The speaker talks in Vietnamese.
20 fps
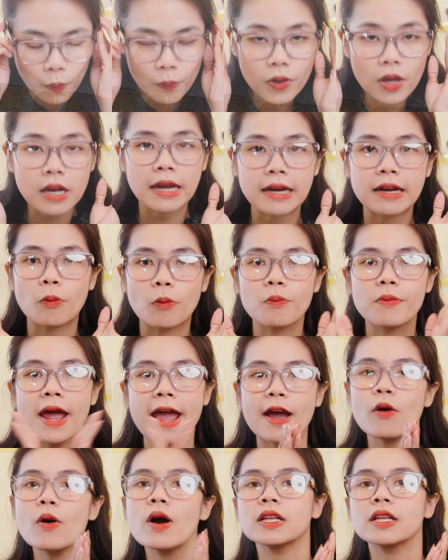cũng như là độc
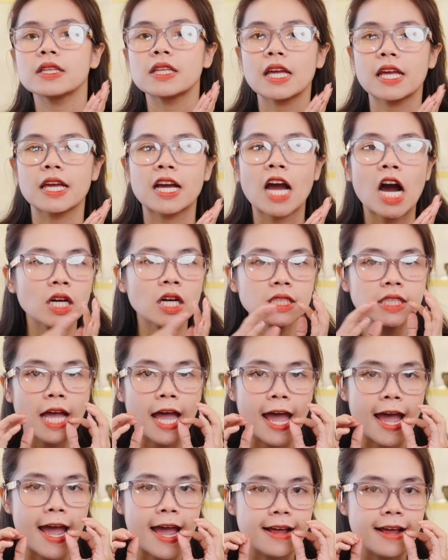đáo á, thì có
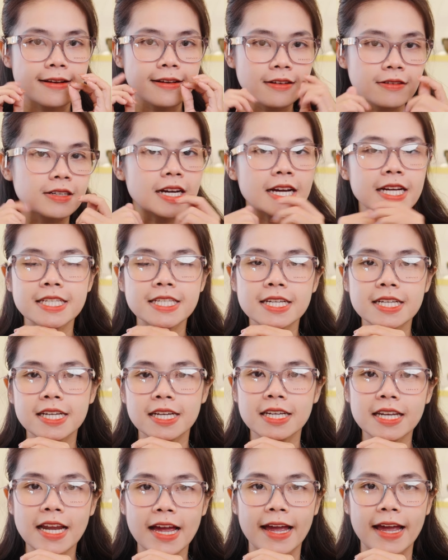thể lượt cái chiếc
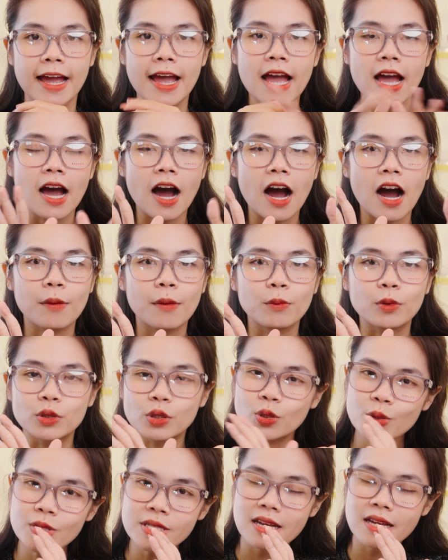kính này à, một
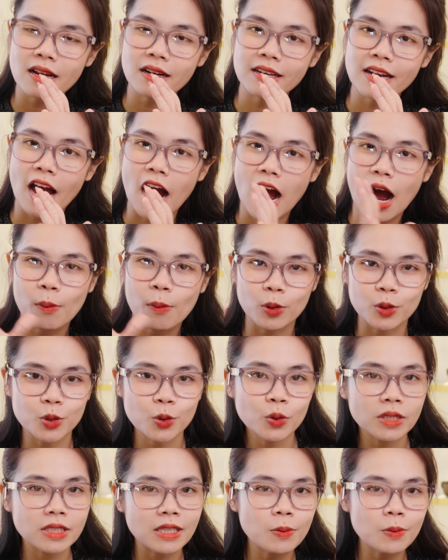chút xanh đỏ một
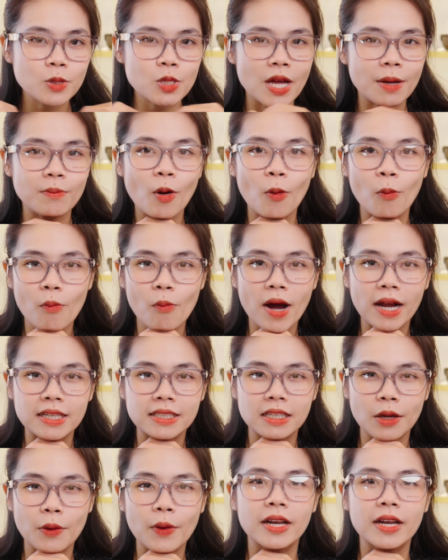chút tóc xanh bồng
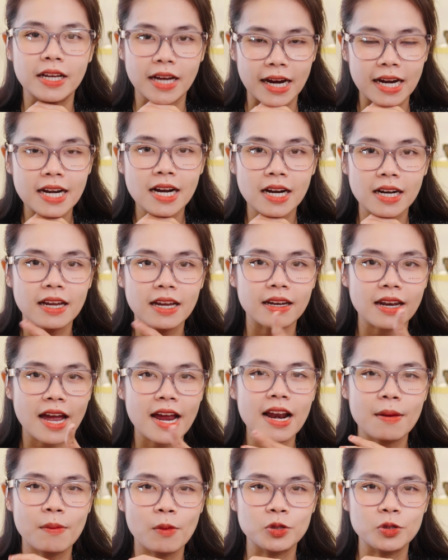bềnh thì hiền nghĩ rằng là
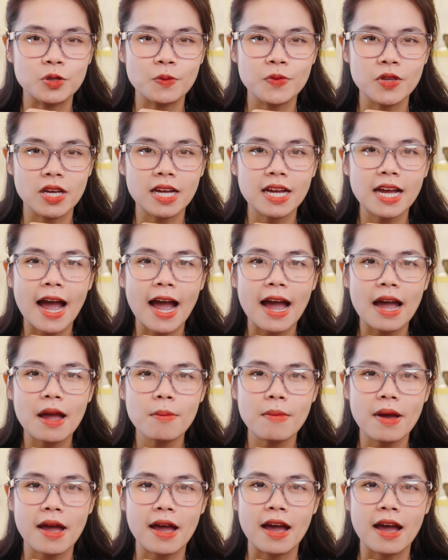đây là một trong những cái
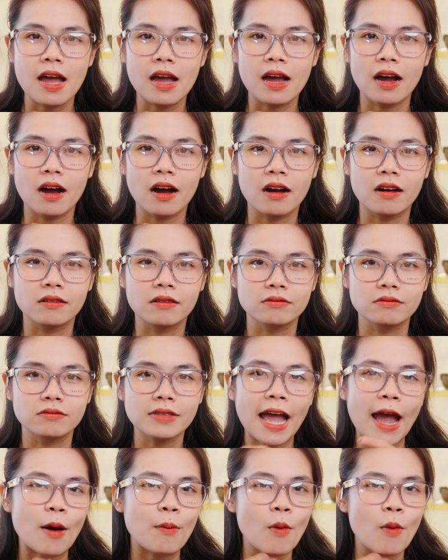mà à,
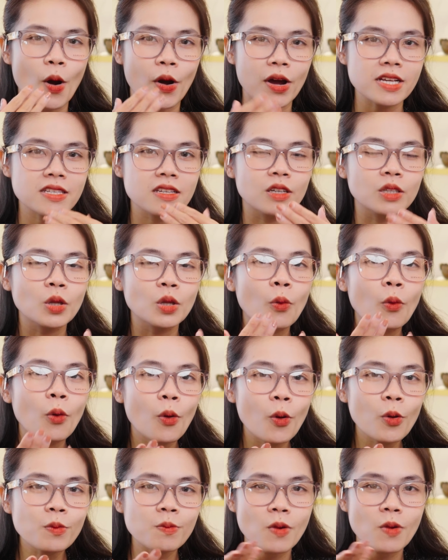tạo mọi cái sự thu
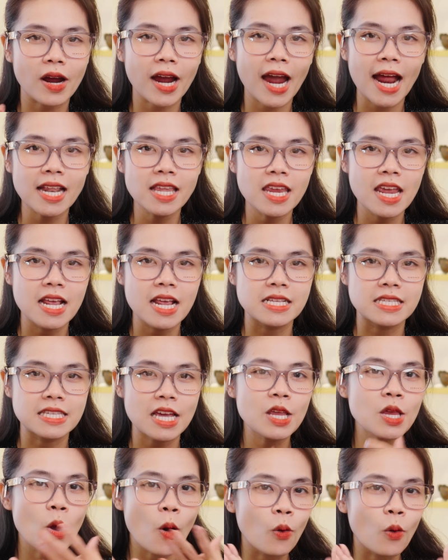hút mọi cái nhìn
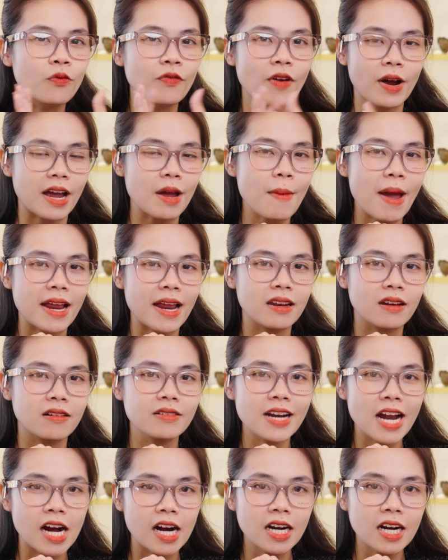sẽ dồn vào cái bạn
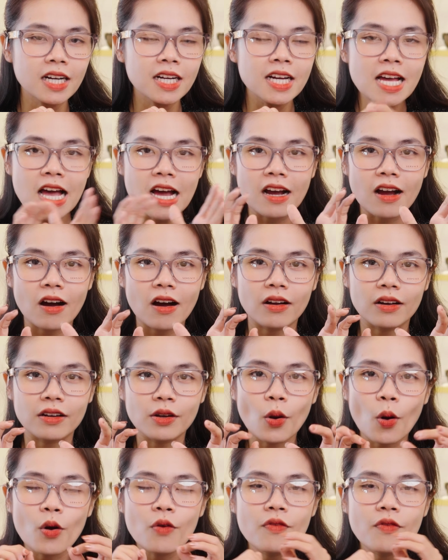nữ đó
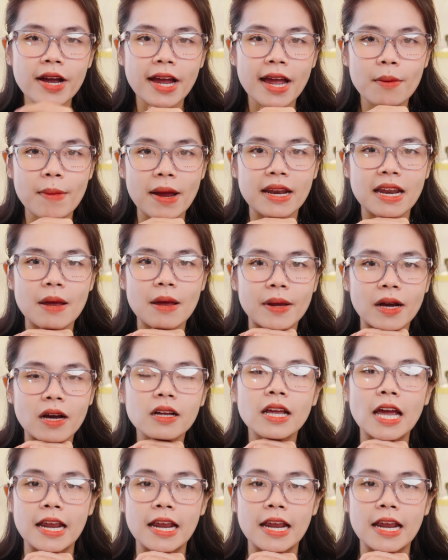còn đối với các bạn nam thì có